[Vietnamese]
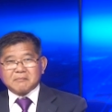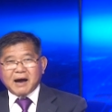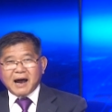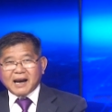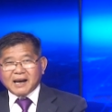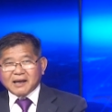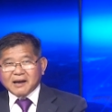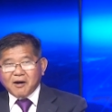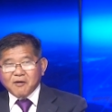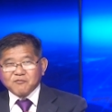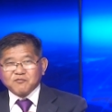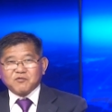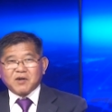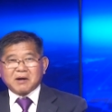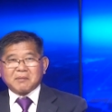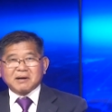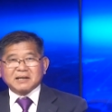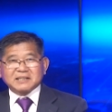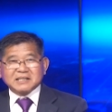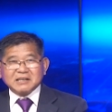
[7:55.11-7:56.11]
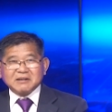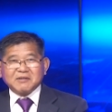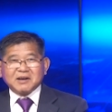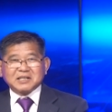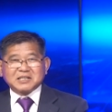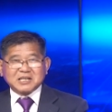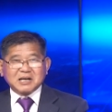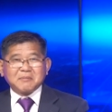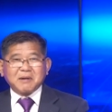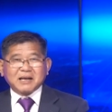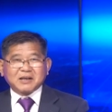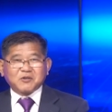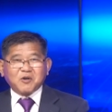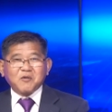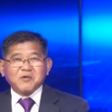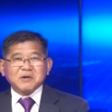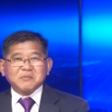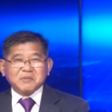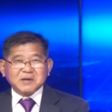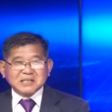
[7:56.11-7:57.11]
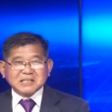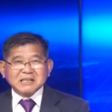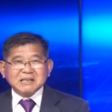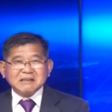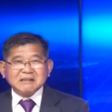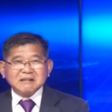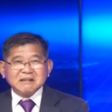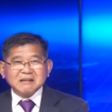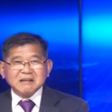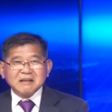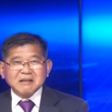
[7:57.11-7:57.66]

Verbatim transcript: bà là không phải bác sĩ về chữa bệnh Covid-19.